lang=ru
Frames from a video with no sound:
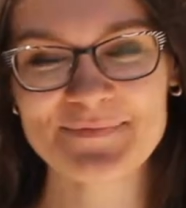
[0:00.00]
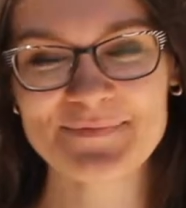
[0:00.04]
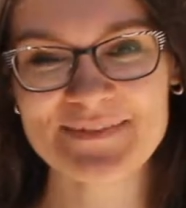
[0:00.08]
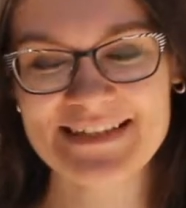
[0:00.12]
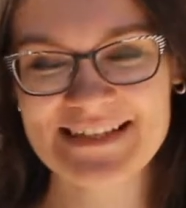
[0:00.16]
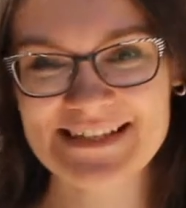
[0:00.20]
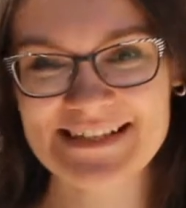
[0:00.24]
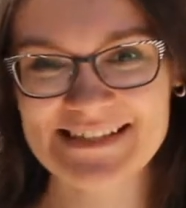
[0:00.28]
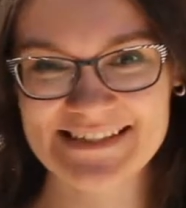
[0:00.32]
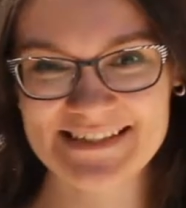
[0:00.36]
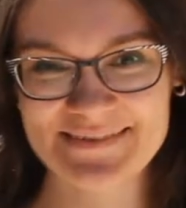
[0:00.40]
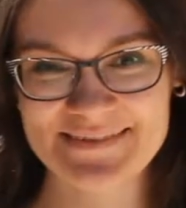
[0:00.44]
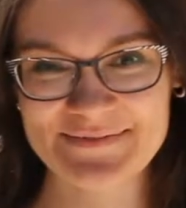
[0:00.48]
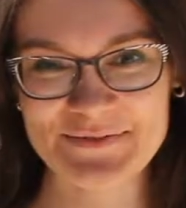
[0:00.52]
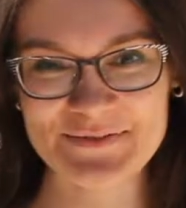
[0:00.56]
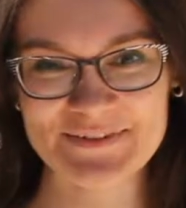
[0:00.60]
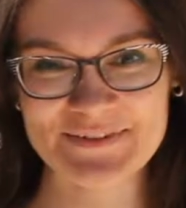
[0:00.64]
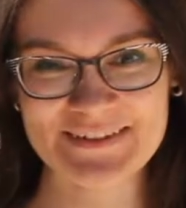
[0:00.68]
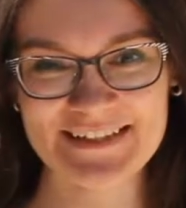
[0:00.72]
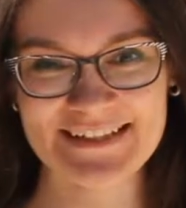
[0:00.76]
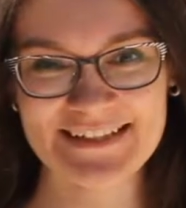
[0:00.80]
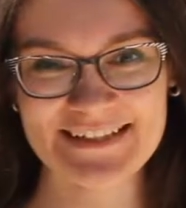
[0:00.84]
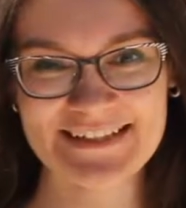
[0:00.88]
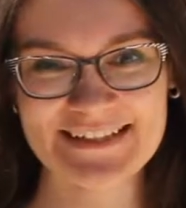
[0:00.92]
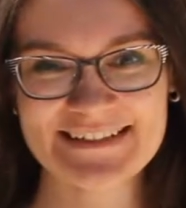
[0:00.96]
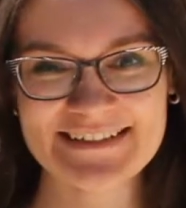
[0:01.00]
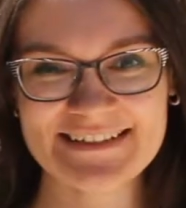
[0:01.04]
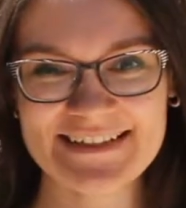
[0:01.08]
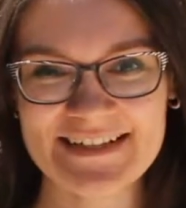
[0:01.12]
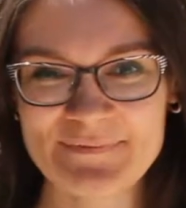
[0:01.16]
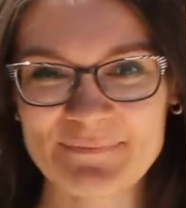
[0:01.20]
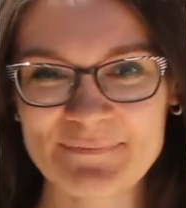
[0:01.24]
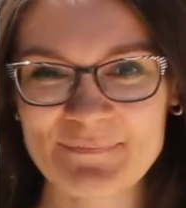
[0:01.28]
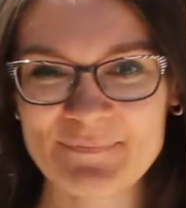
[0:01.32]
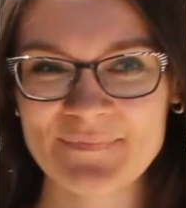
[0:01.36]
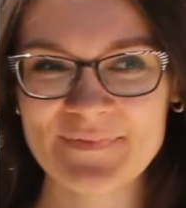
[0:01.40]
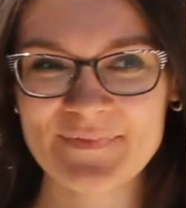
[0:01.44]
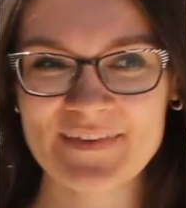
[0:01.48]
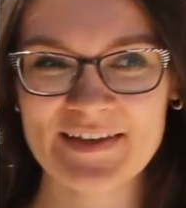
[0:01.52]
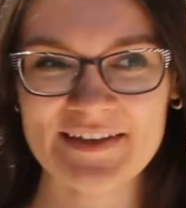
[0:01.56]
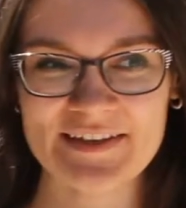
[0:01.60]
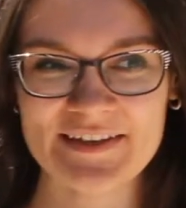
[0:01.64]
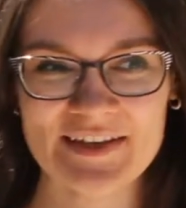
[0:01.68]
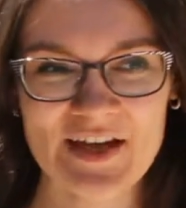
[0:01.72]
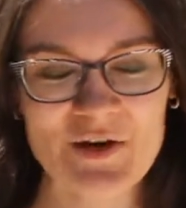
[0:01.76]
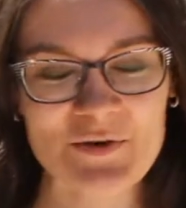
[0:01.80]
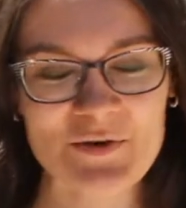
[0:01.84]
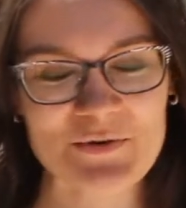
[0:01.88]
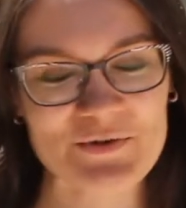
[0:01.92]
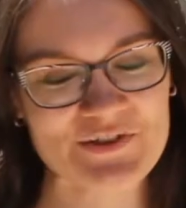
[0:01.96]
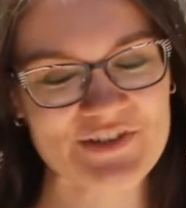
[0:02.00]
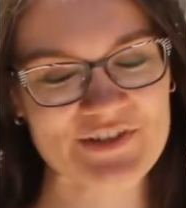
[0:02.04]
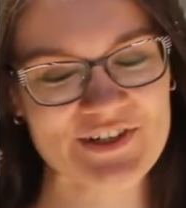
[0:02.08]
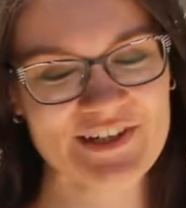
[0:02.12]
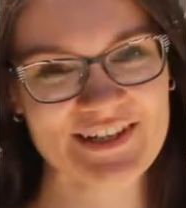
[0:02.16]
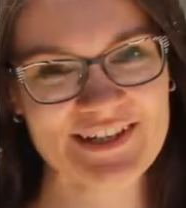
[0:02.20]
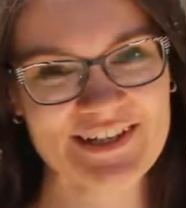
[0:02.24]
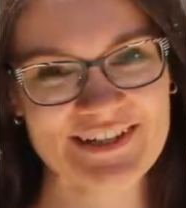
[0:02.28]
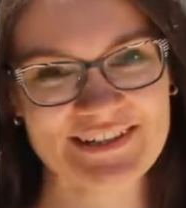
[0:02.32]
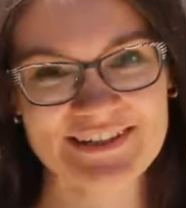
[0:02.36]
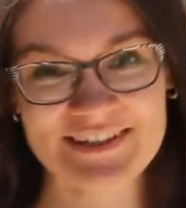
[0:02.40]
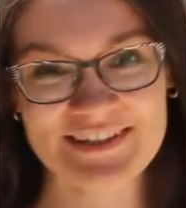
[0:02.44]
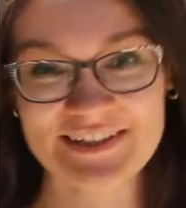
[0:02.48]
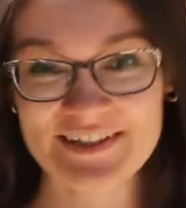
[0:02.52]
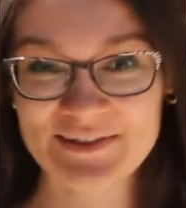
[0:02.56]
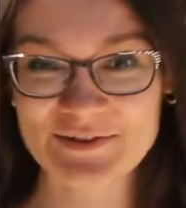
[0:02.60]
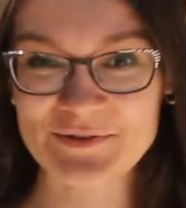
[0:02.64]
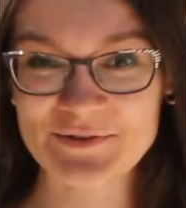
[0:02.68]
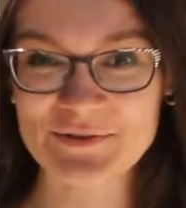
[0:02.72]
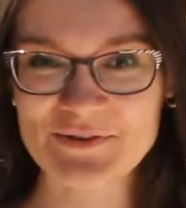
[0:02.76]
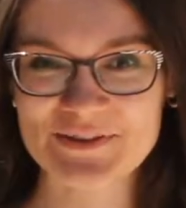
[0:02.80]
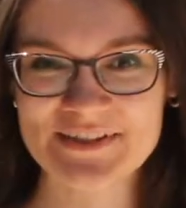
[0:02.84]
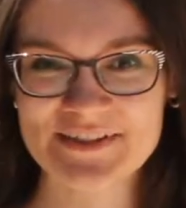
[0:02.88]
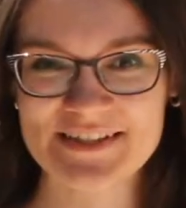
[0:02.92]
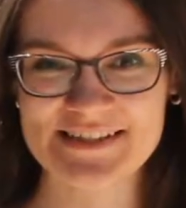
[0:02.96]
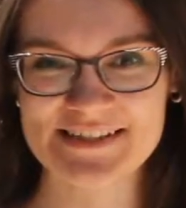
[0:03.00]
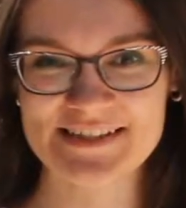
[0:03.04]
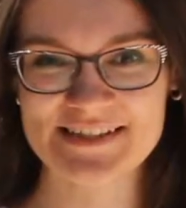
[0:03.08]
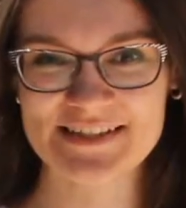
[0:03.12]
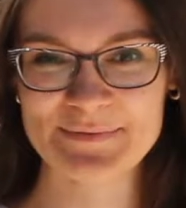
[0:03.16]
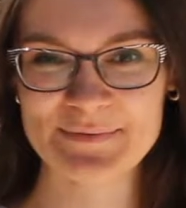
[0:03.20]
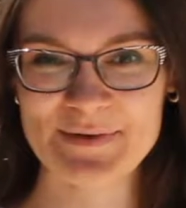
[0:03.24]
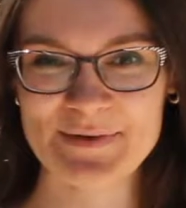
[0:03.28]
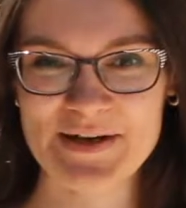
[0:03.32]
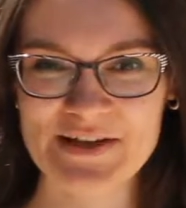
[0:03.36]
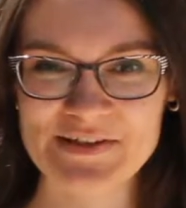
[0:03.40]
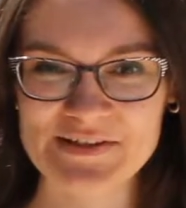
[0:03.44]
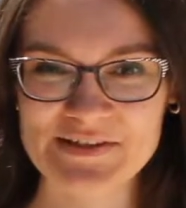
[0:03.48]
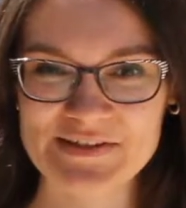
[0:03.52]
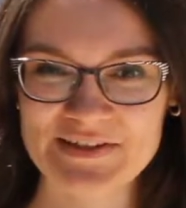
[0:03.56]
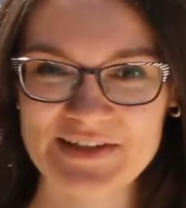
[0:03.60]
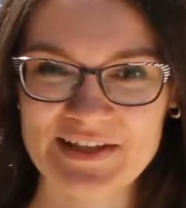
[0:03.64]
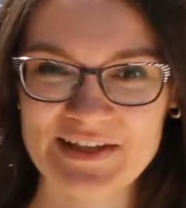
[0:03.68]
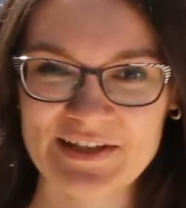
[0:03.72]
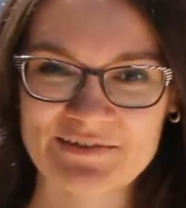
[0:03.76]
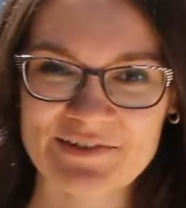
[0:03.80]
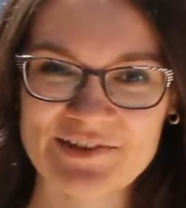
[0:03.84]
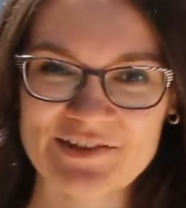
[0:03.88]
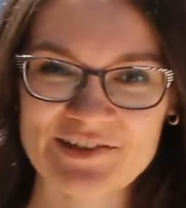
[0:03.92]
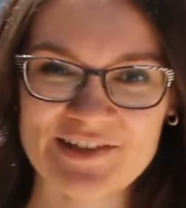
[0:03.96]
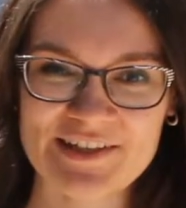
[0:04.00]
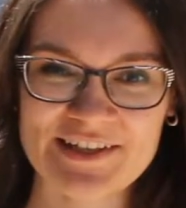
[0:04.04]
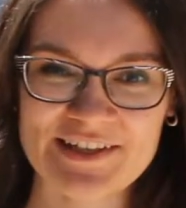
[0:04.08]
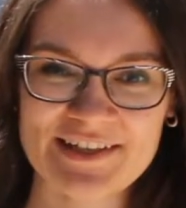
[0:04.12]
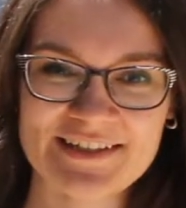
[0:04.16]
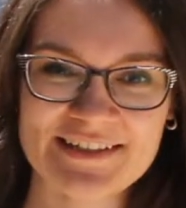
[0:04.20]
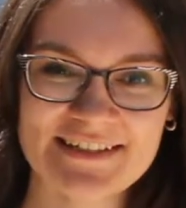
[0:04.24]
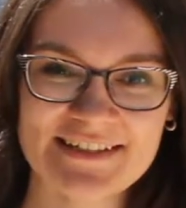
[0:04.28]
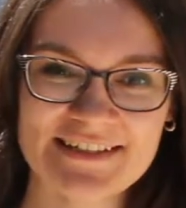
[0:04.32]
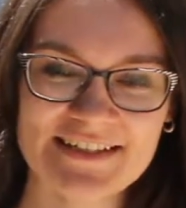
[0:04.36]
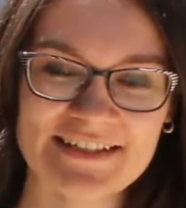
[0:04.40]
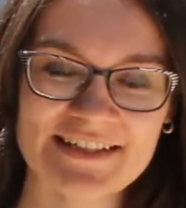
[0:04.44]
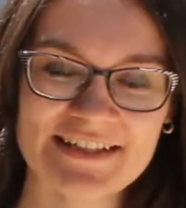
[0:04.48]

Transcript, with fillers: Меня зовут Алина. Я уже три года занимаюсь Language Link,